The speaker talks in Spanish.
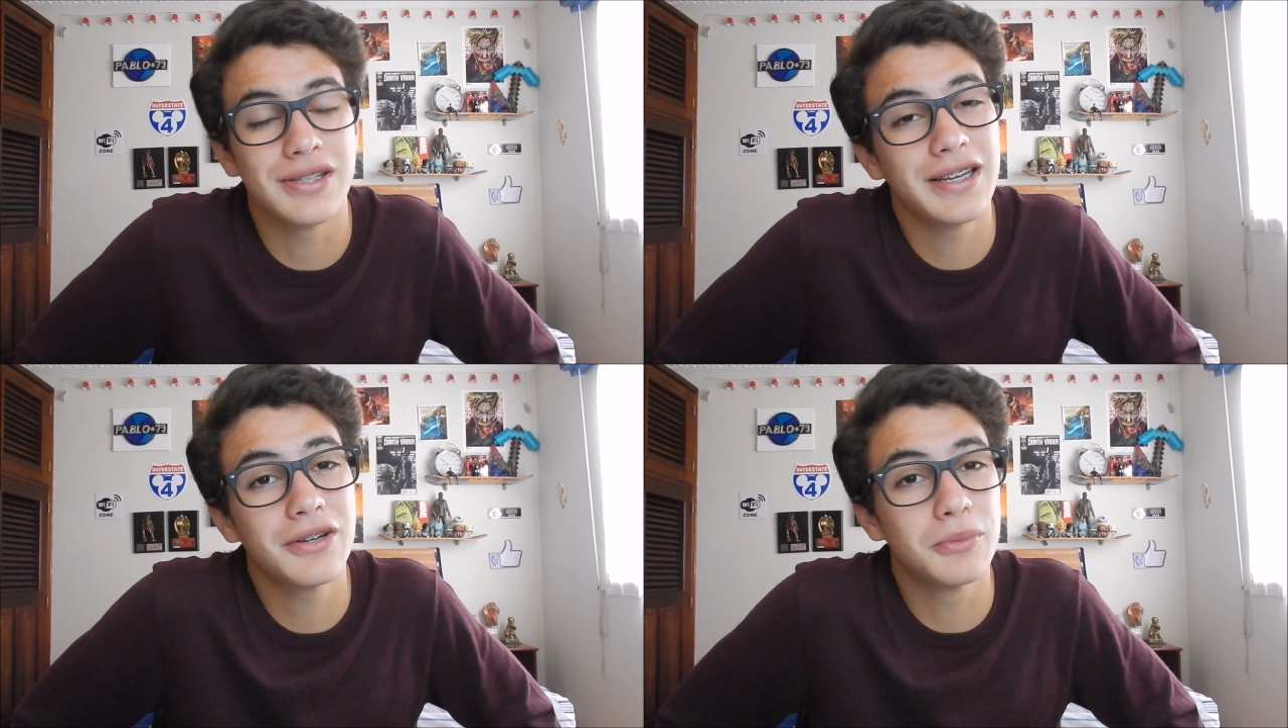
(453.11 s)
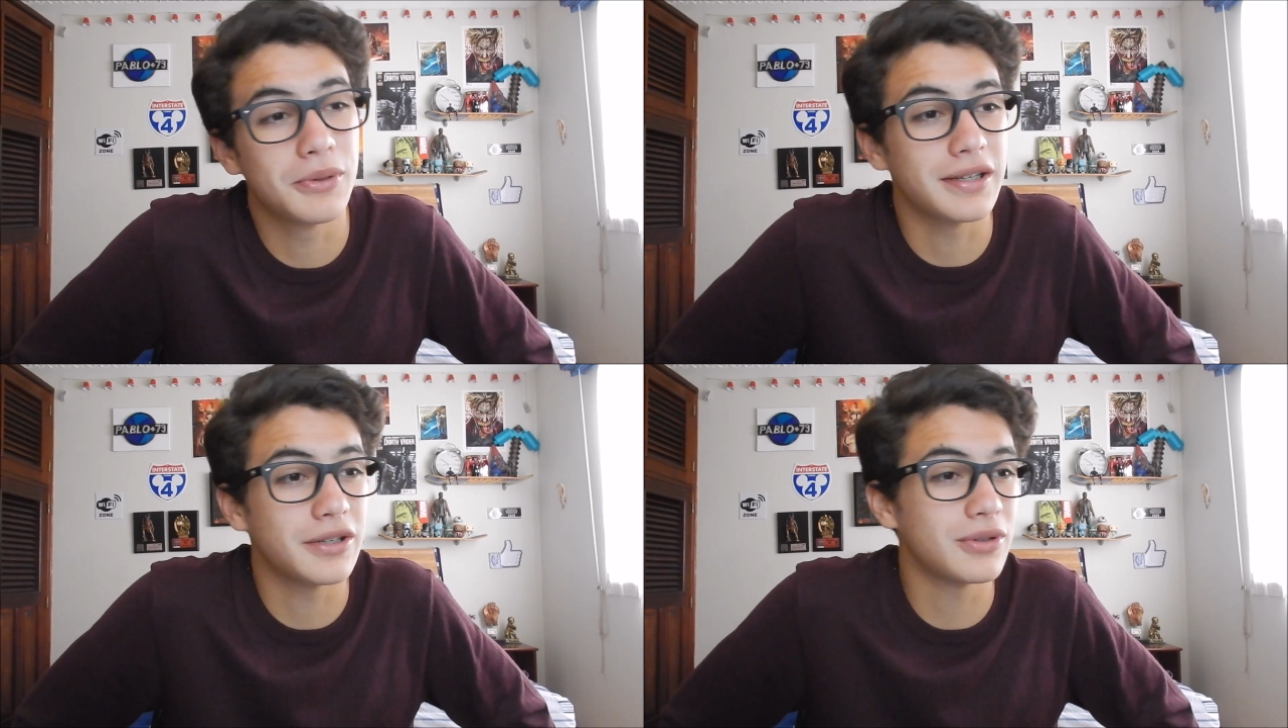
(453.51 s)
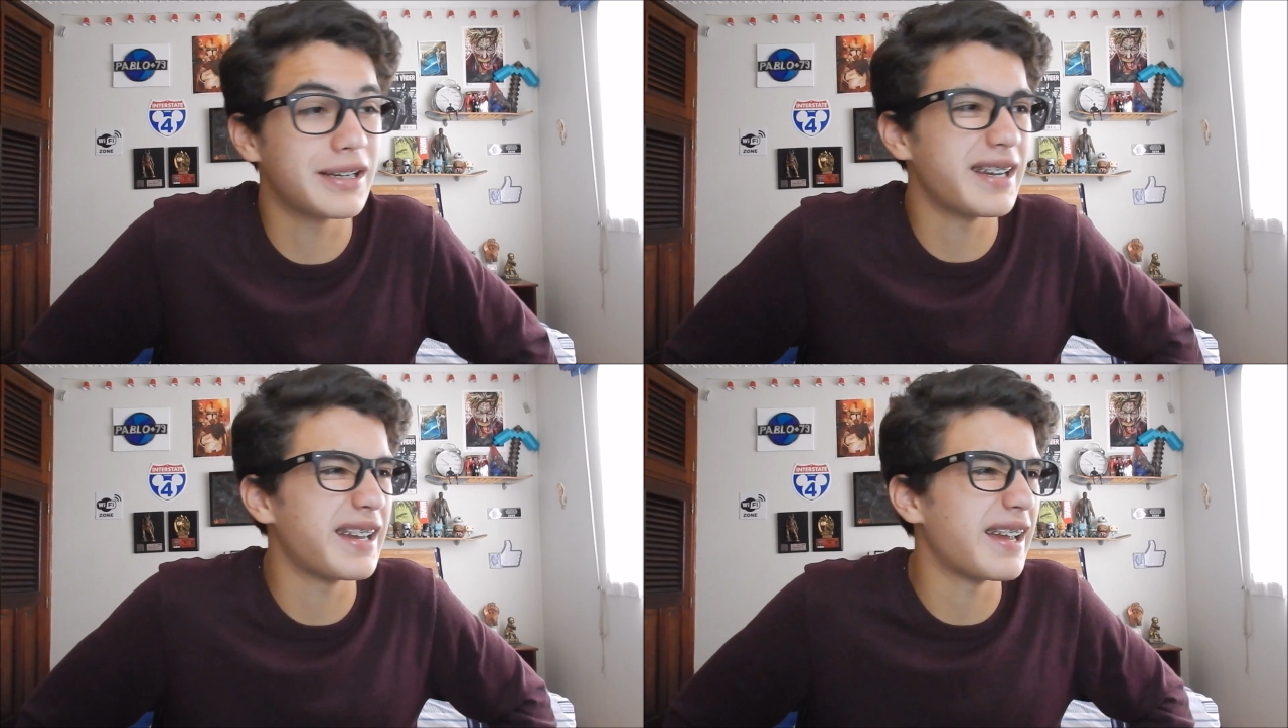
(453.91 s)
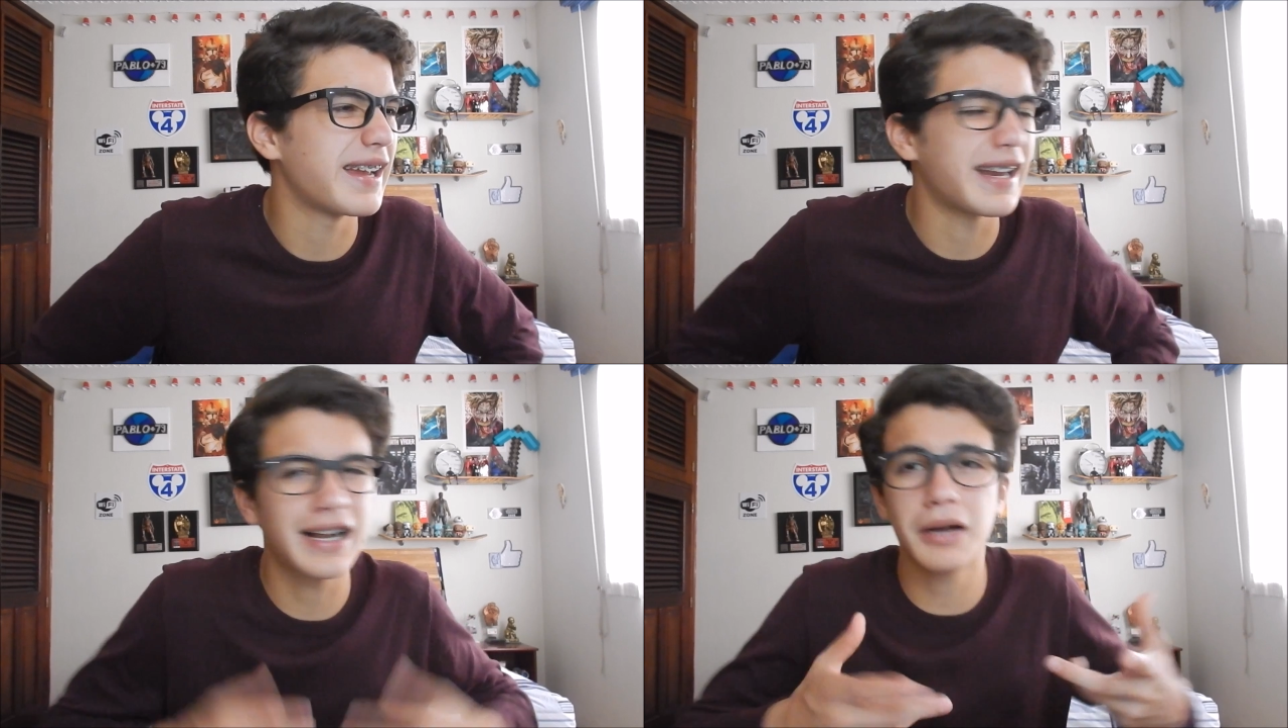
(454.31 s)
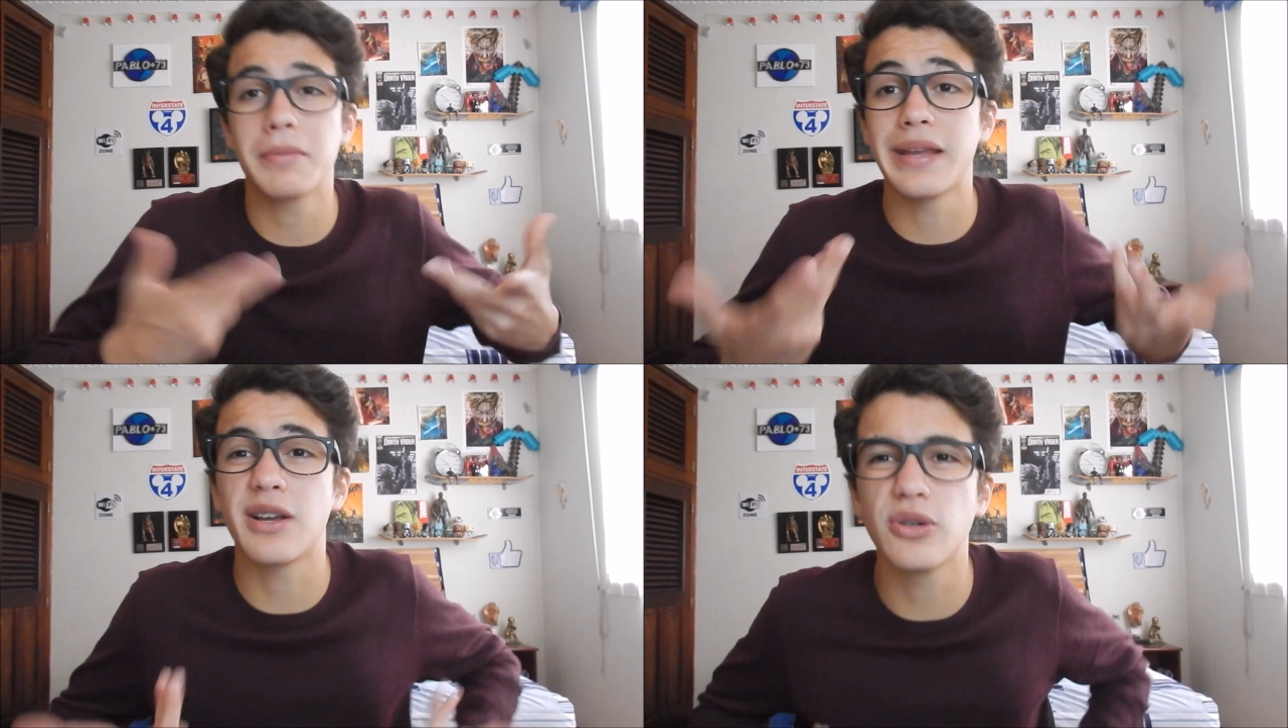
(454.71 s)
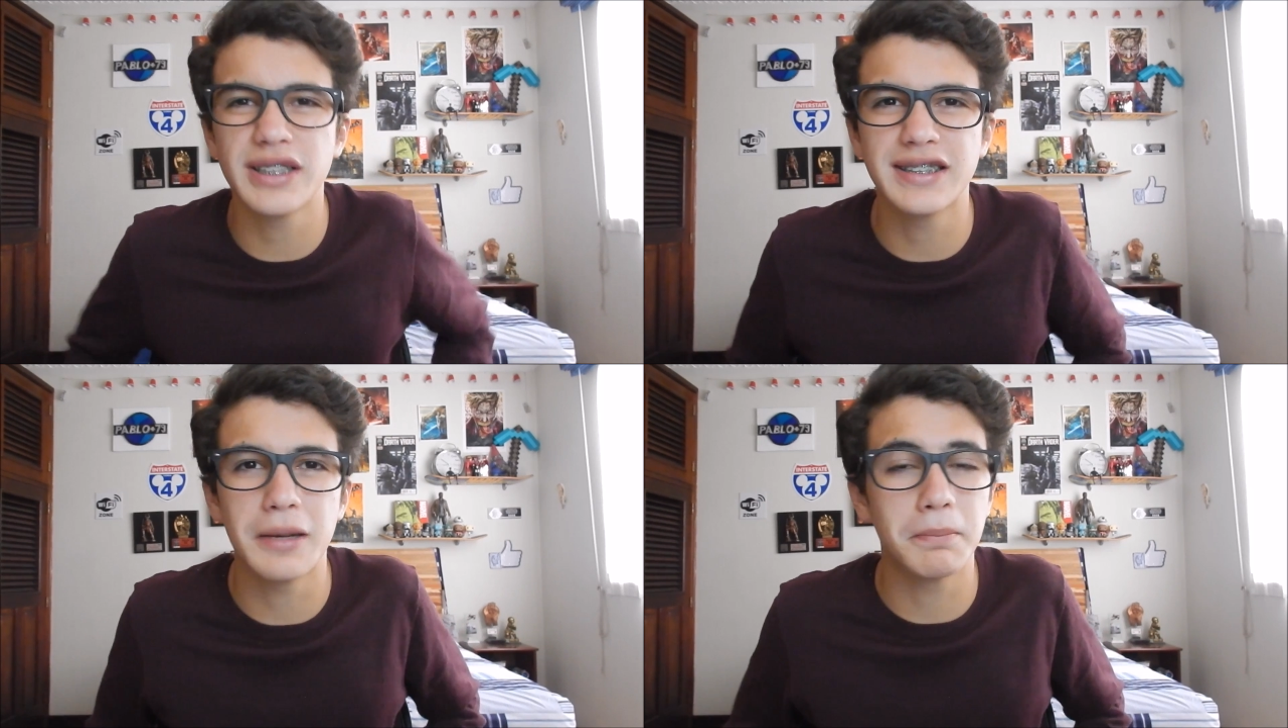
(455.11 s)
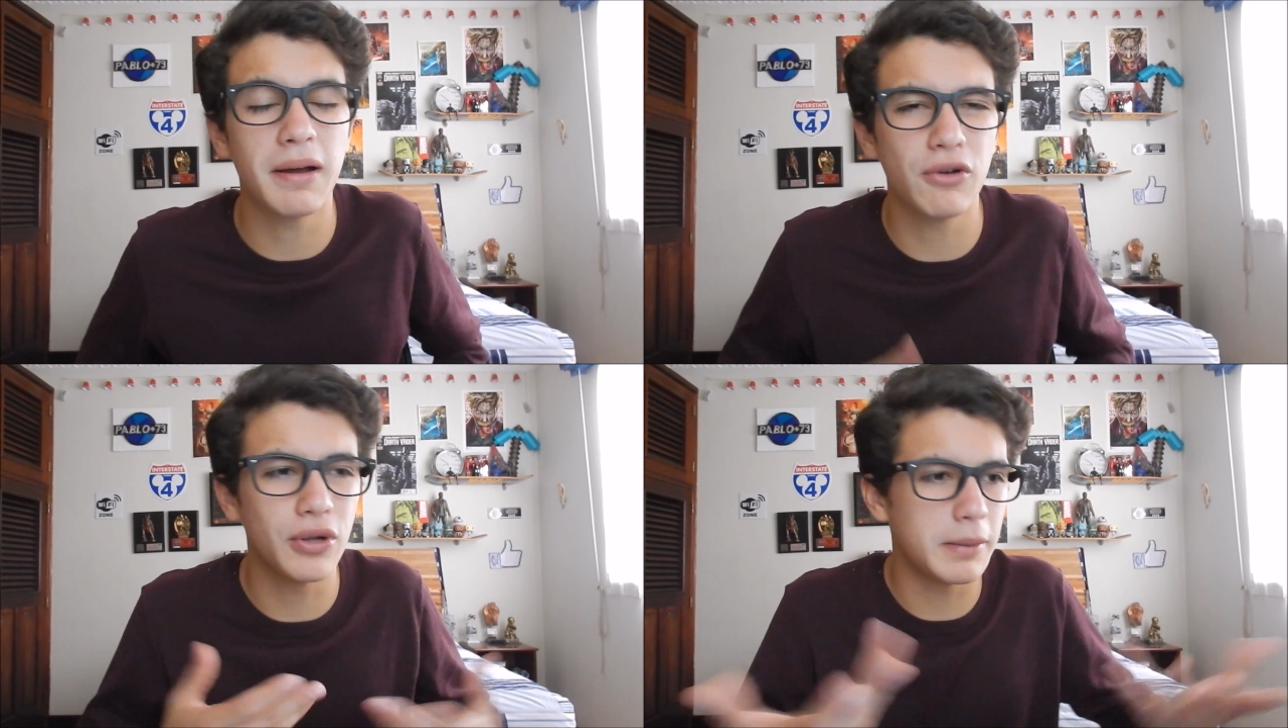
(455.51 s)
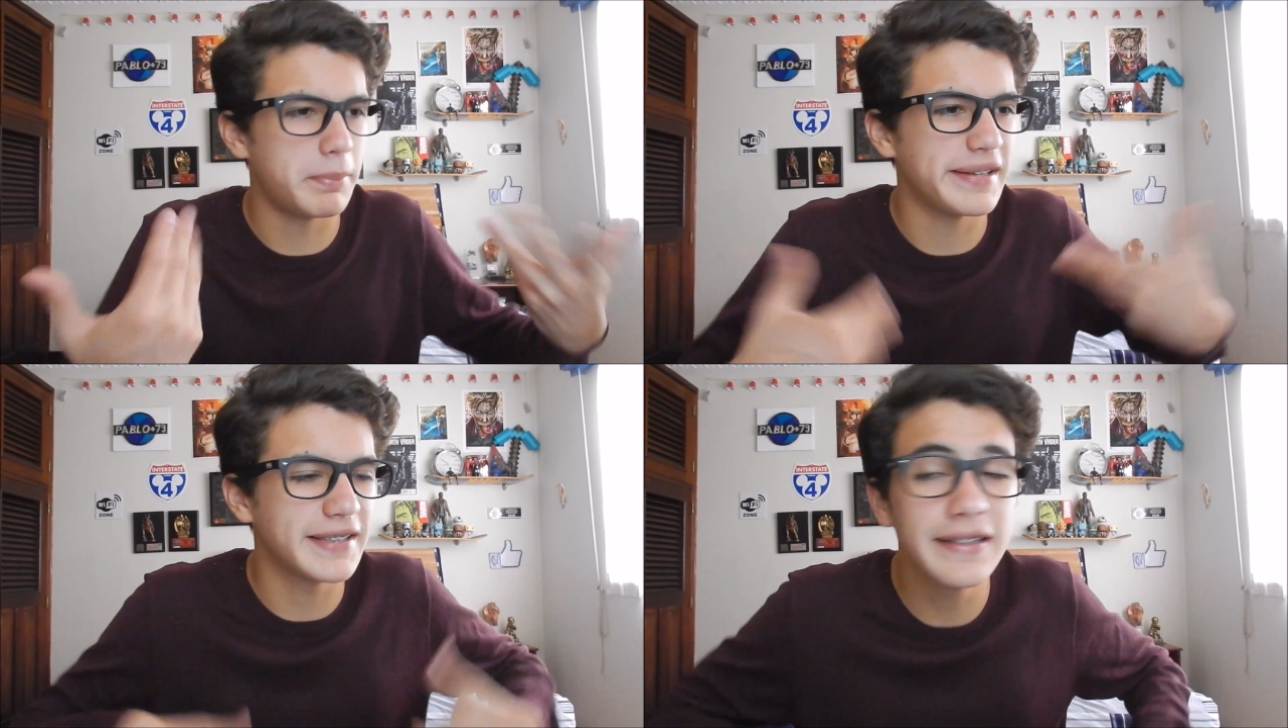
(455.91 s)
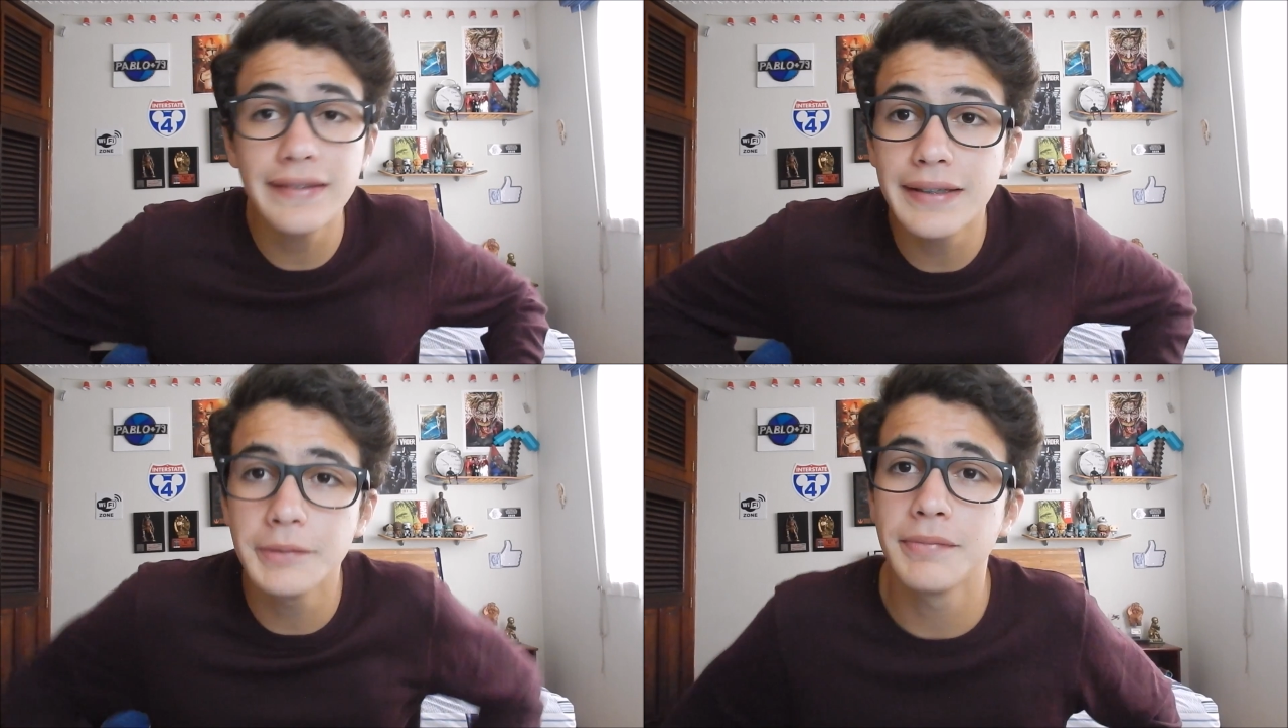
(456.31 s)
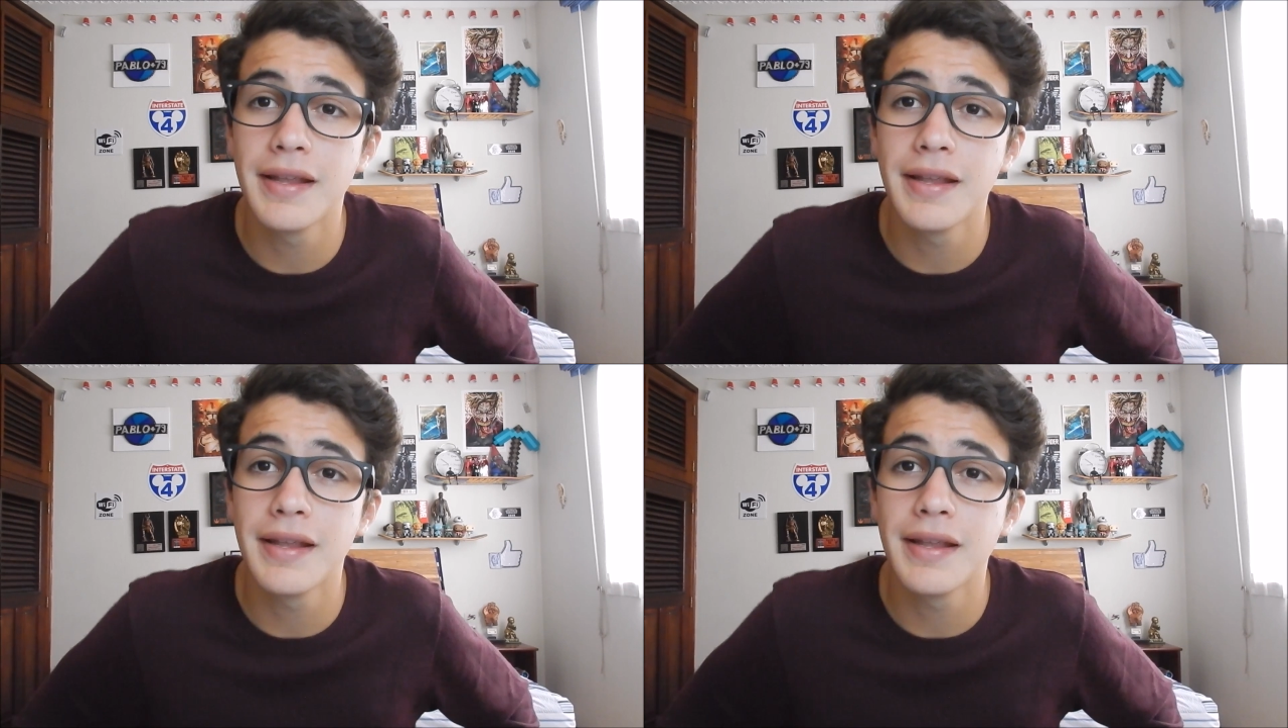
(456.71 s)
te dejo porque tengo que encargarme de cosas del Pablo del presente.